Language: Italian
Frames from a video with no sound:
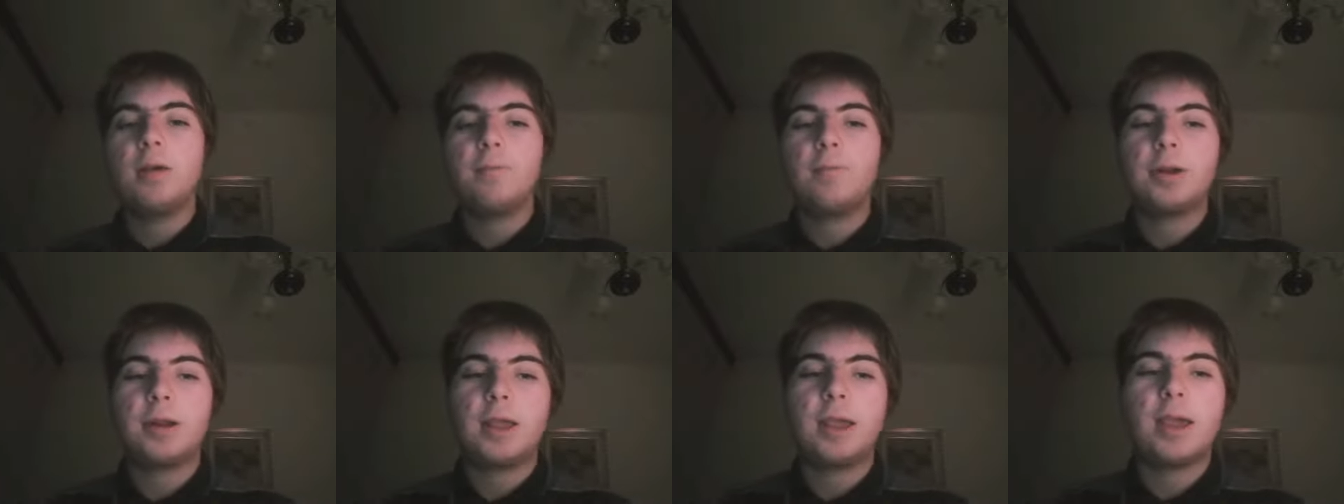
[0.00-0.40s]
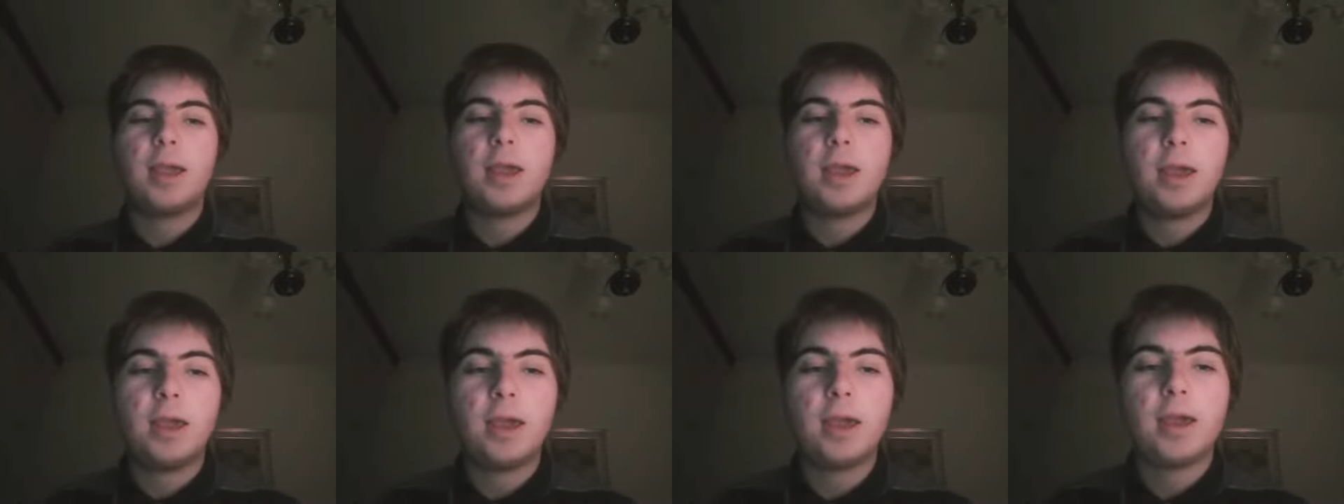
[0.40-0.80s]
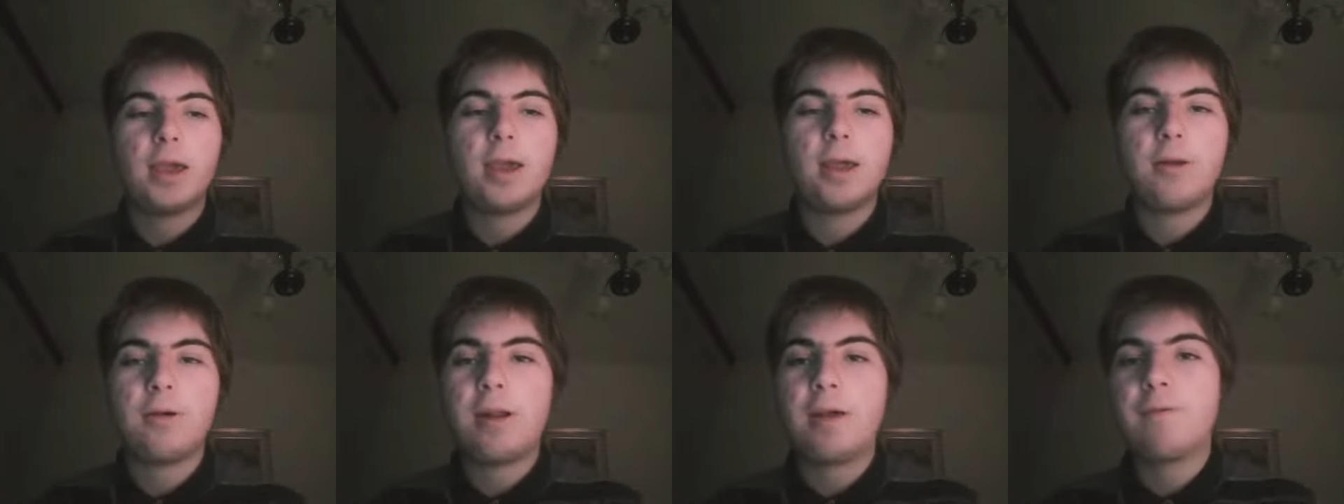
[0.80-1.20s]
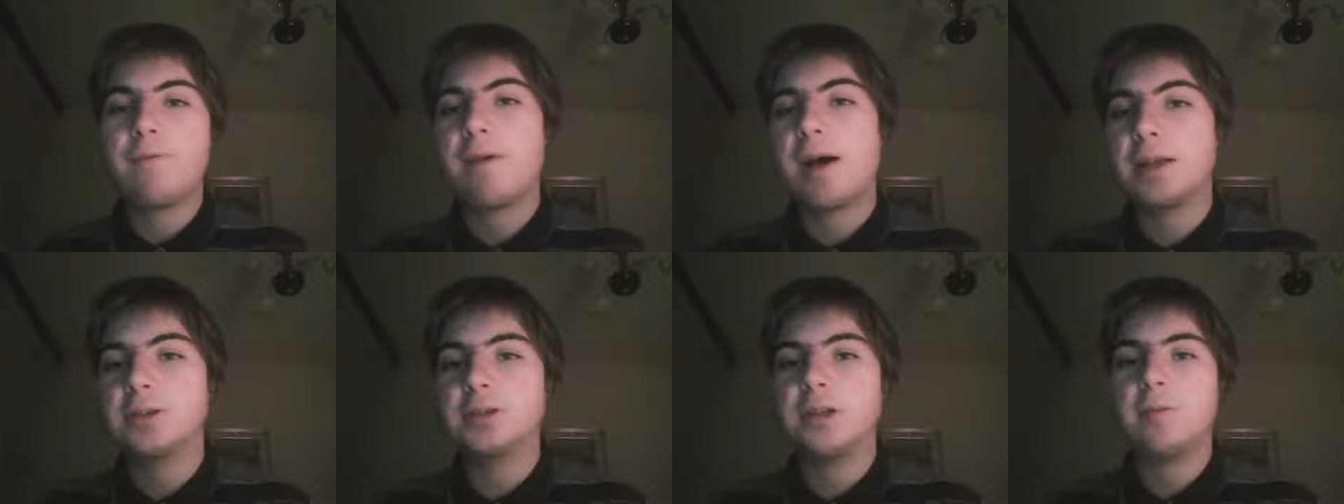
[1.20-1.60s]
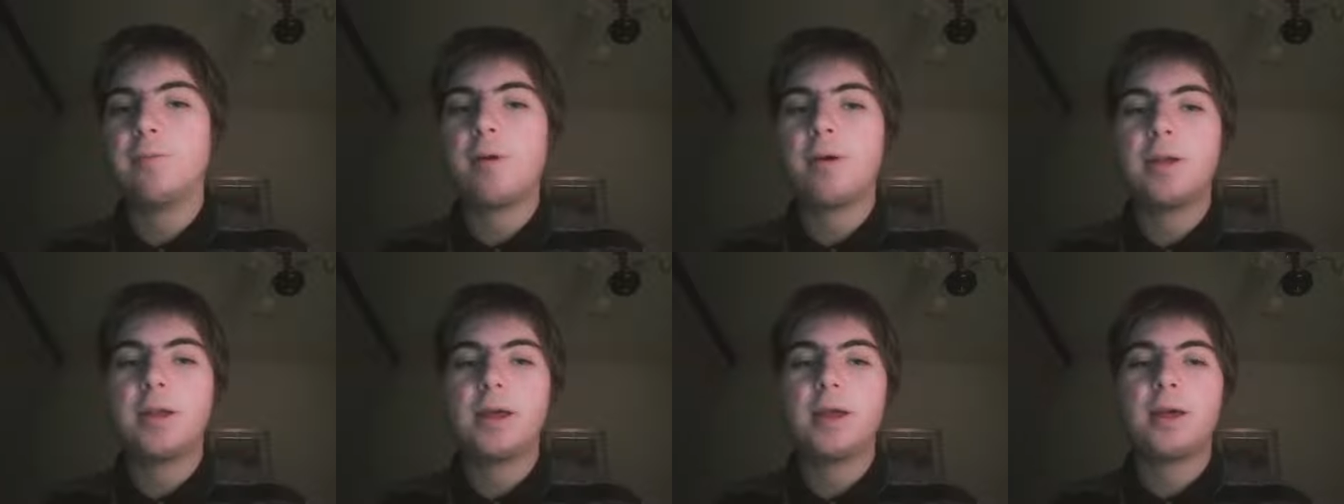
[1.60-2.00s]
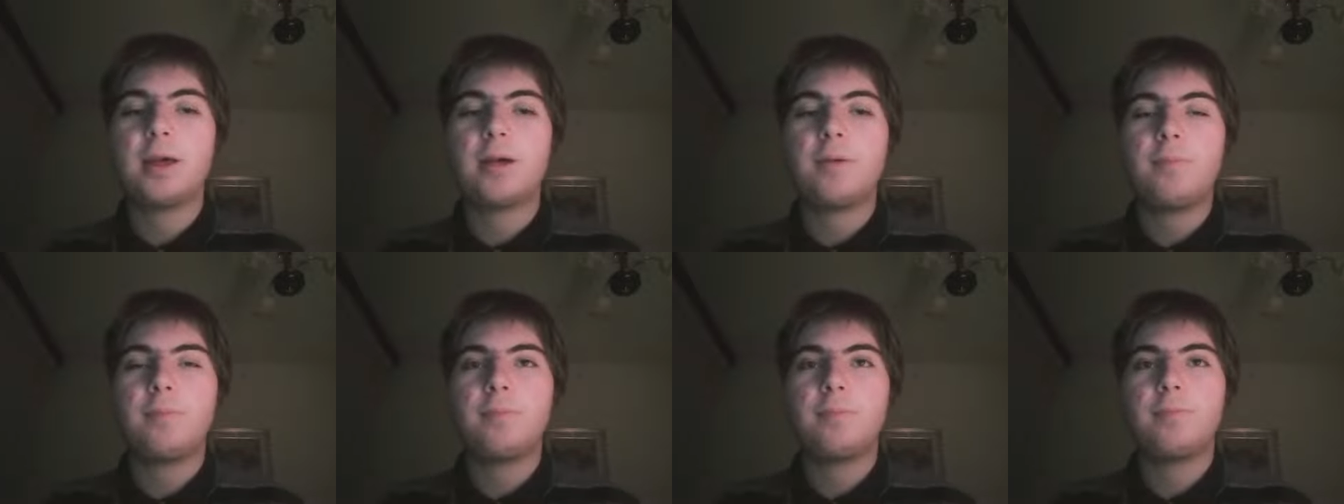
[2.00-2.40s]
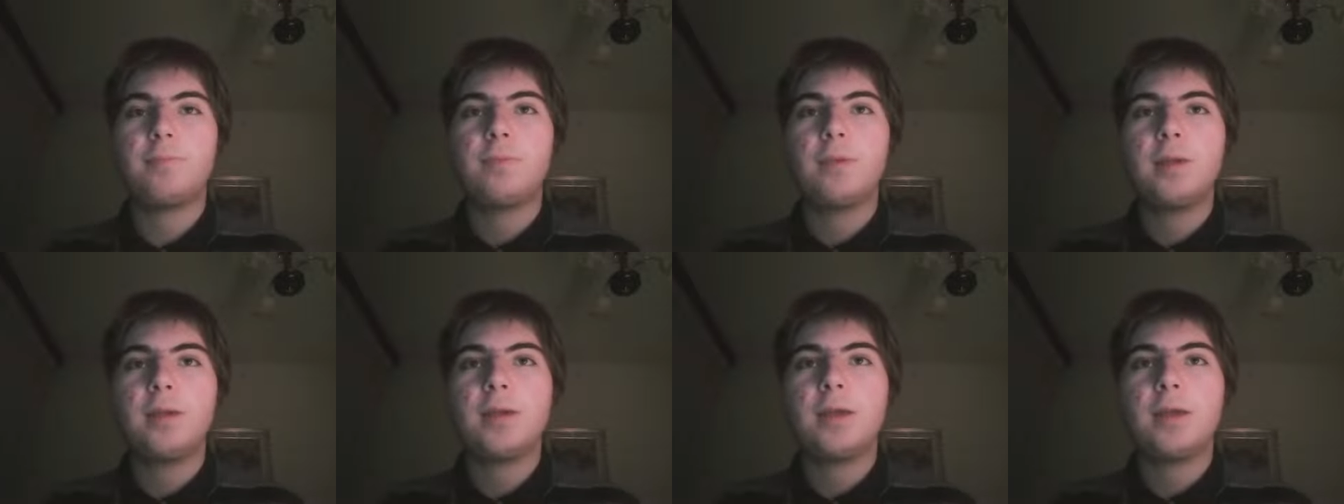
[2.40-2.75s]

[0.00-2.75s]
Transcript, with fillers: perché eh, non è facile poi um,